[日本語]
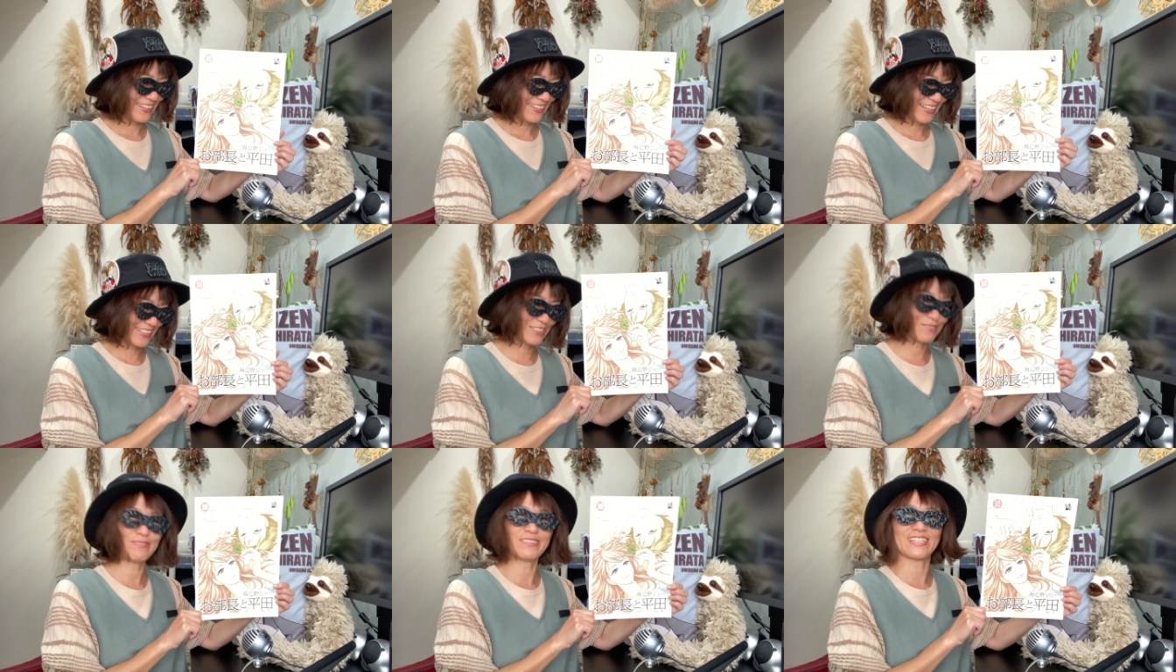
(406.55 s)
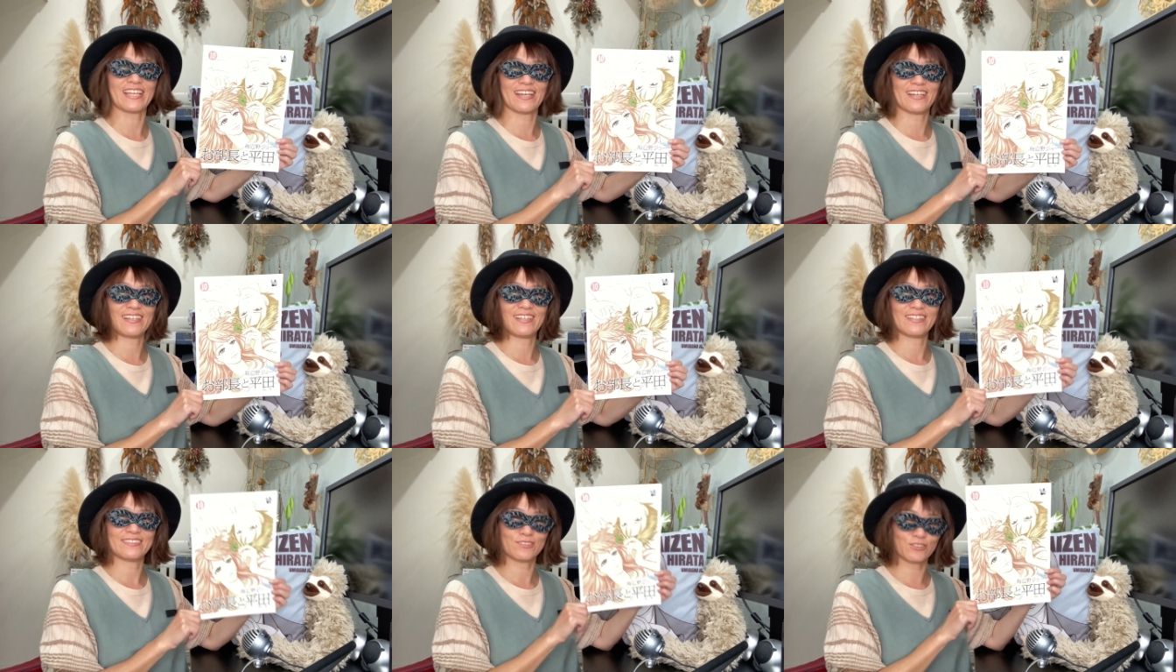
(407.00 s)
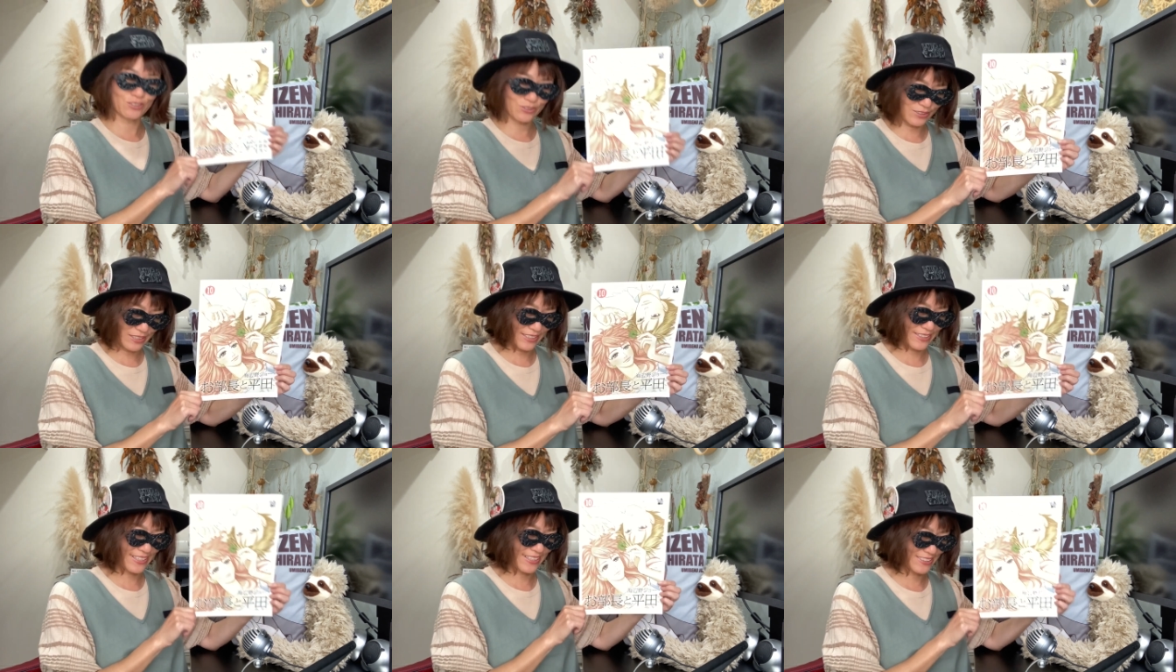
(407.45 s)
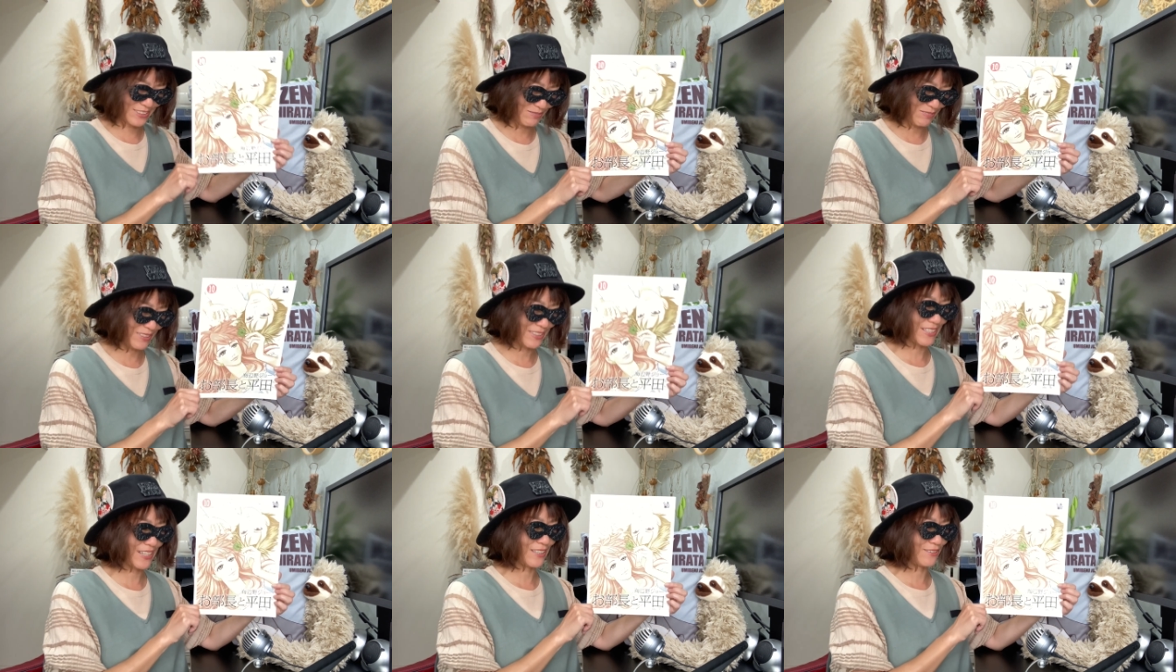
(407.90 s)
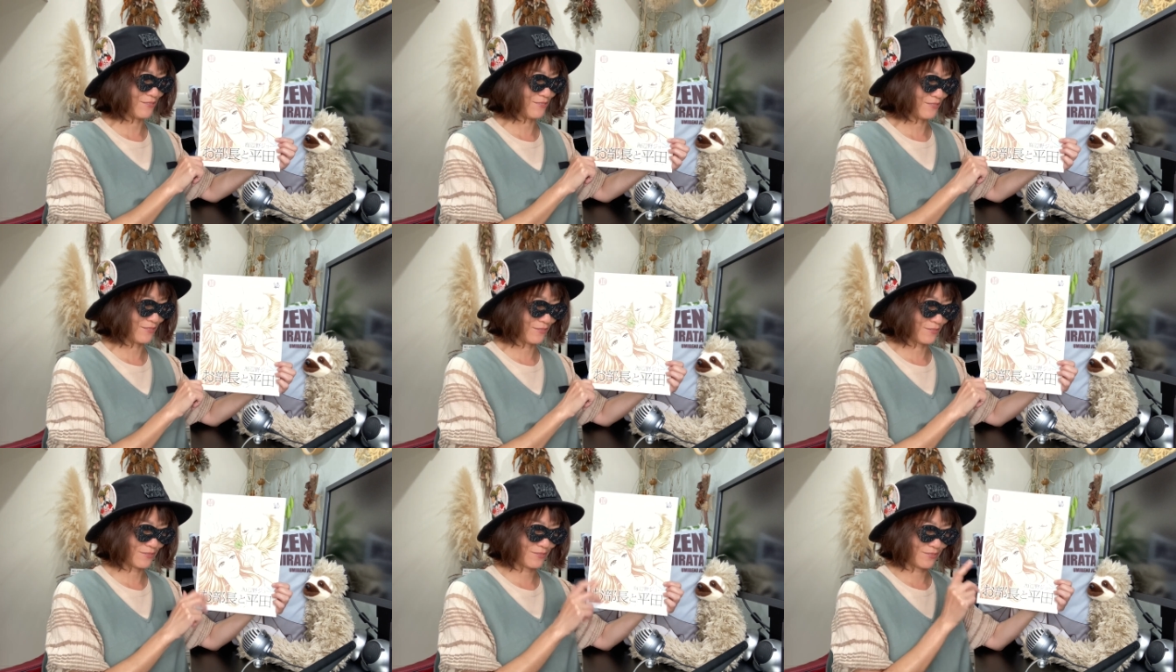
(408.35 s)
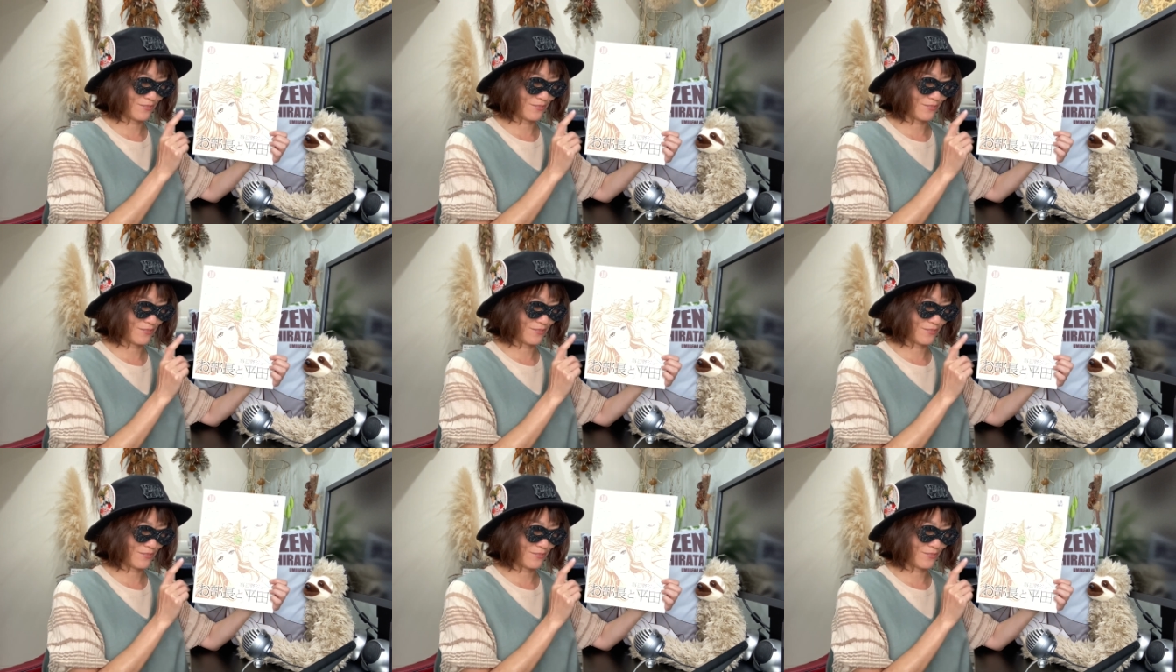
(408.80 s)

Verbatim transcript: 初めて10巻で初めてあの